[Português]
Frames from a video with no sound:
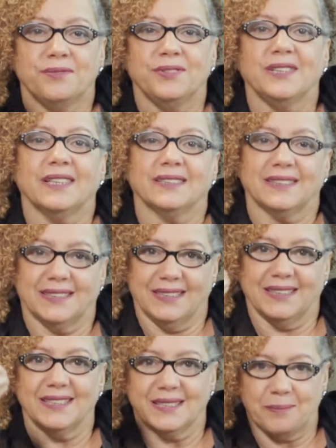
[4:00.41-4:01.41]
vir a
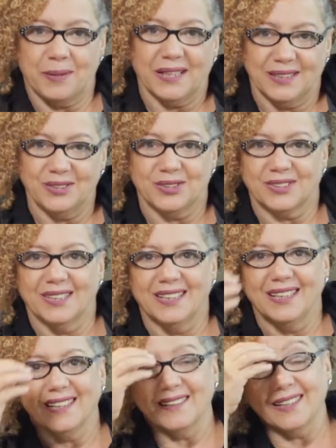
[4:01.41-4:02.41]
ser esse país.
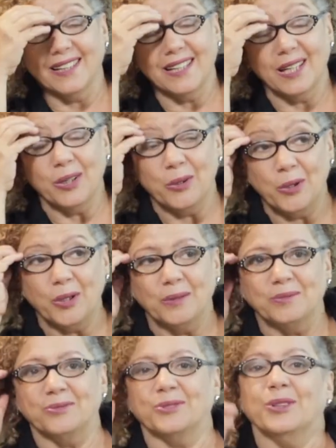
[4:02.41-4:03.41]
Né? É
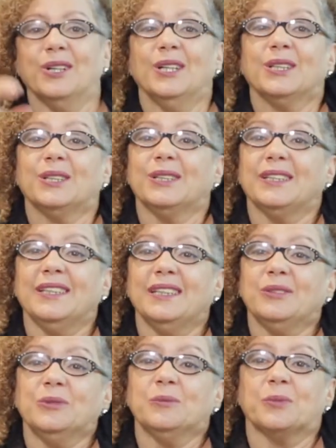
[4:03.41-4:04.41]
óbvio
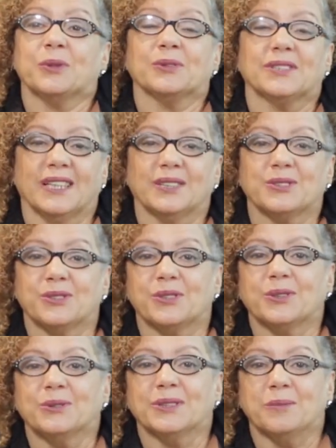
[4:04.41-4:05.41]
que, num processo de
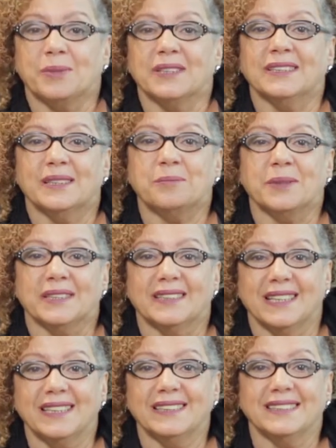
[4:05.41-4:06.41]
luta pela
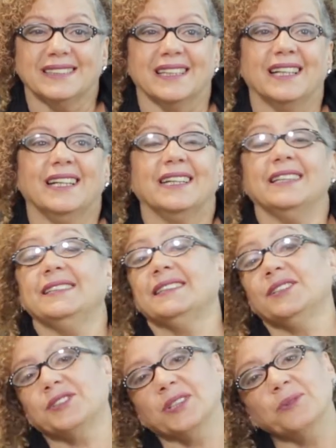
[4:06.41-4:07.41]
independência, eles
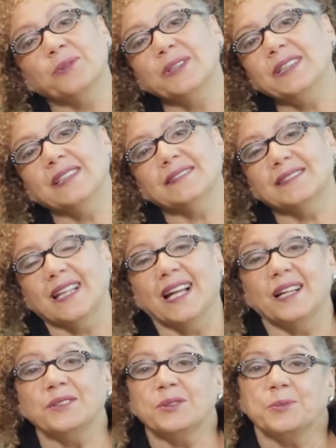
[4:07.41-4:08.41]
estão
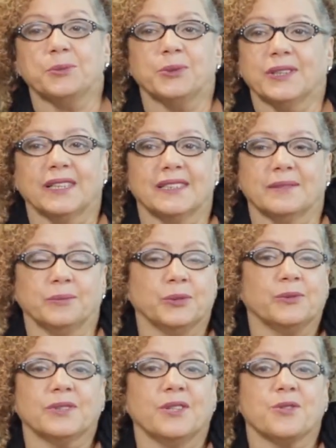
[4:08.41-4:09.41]
orientados por, aquele, por
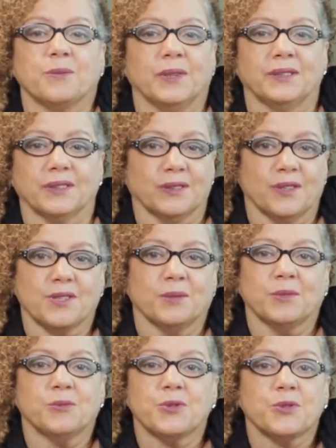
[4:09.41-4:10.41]
um sentimento que nós
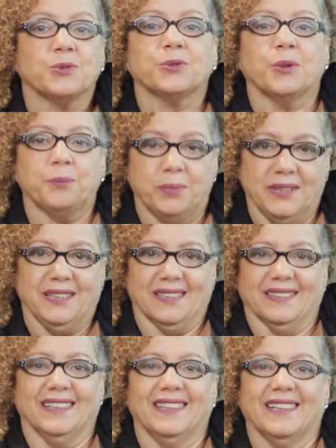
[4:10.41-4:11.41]
chamamos de
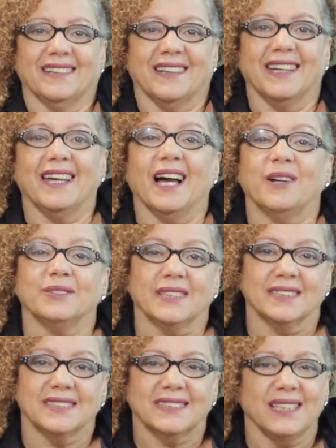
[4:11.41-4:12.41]
utopia. É, há um
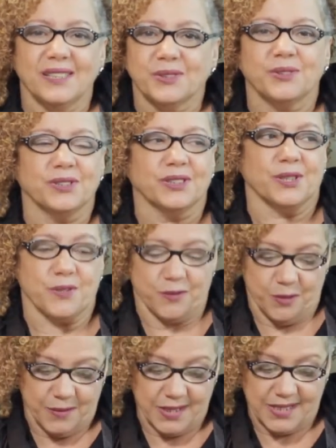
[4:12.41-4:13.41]
desejo de
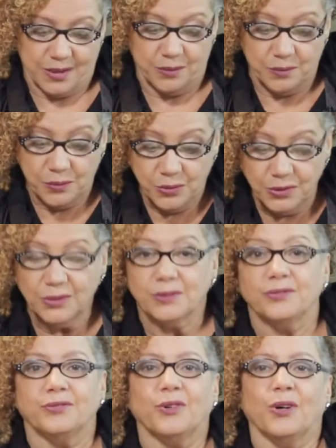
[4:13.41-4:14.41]
transformação
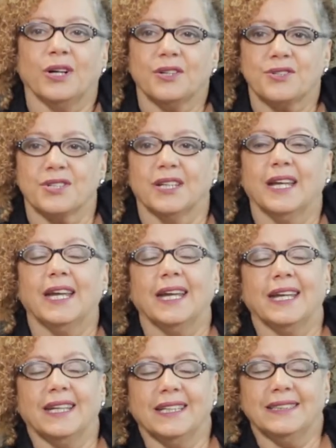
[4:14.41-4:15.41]
muito forte
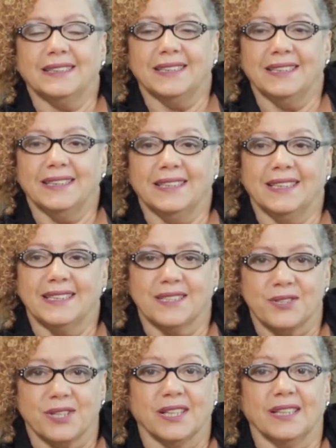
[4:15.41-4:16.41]
entre
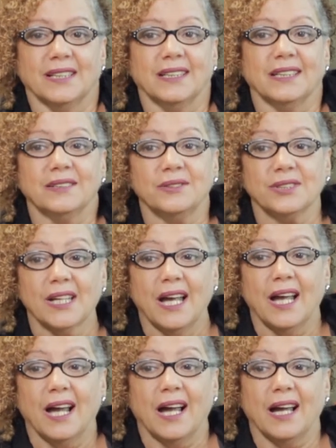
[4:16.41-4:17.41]
esses guerrilheiros,
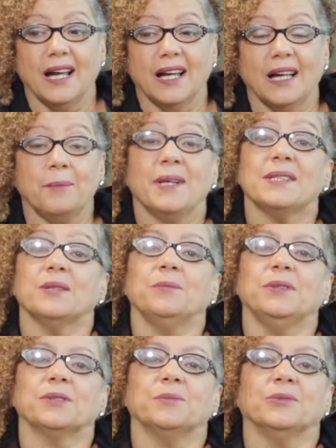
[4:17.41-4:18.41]
ah, mas ao
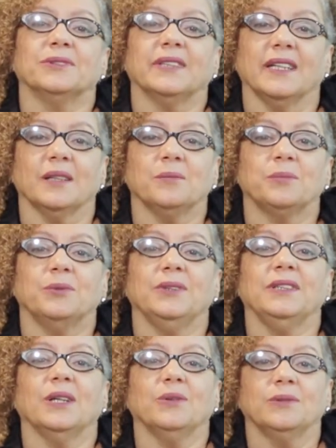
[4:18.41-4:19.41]
mesmo tempo,
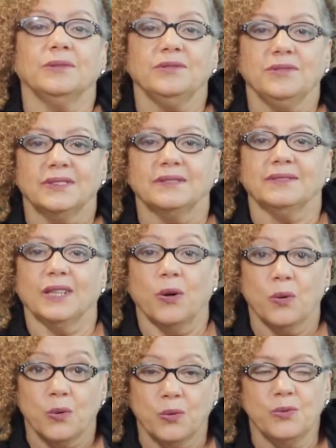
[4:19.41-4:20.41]
em algum,
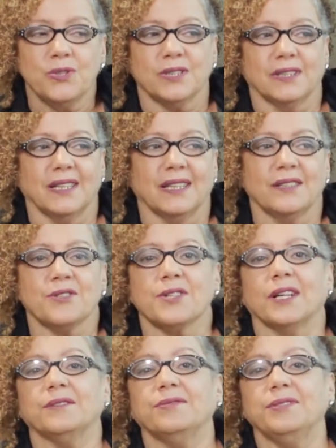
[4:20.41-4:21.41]
alguns deles
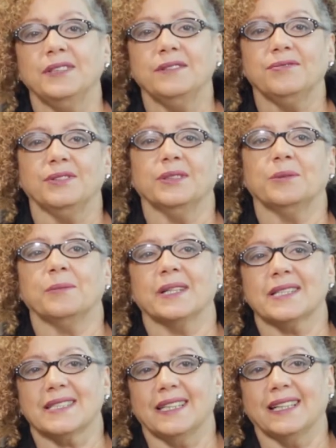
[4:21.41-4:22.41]
já vive
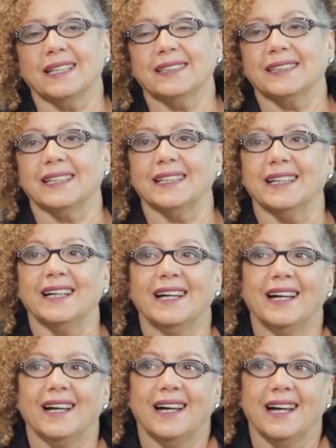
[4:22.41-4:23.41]
uma certa
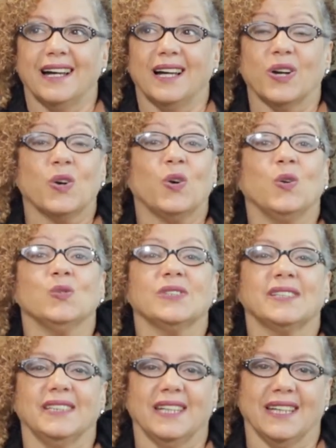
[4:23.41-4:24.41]
ah,
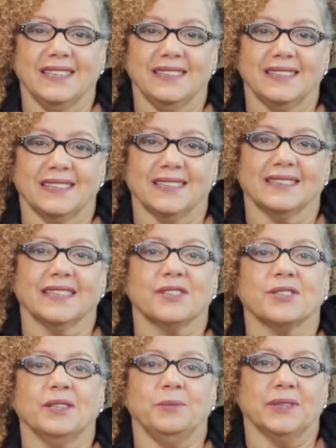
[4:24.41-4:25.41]
consciência
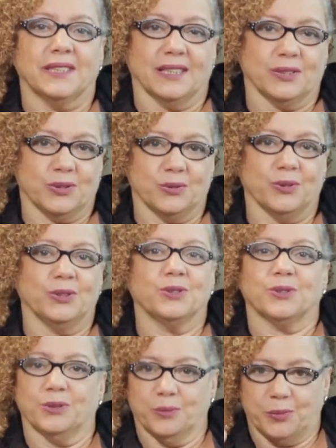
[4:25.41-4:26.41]
das
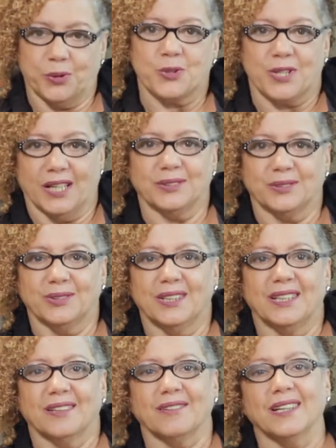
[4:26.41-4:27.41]
limitações do projeto.
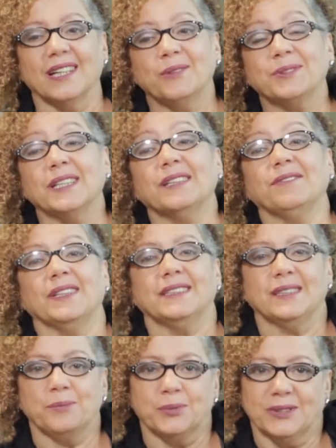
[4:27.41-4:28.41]
Não é? O que, que vai
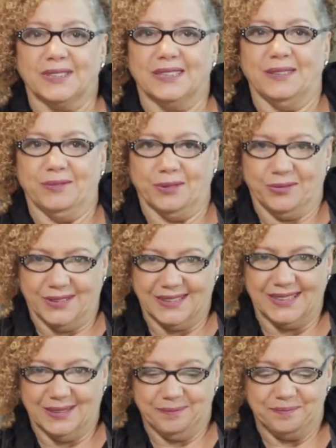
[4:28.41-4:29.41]
ser possível
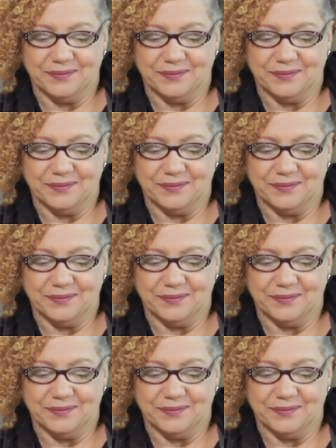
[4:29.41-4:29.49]
fazer?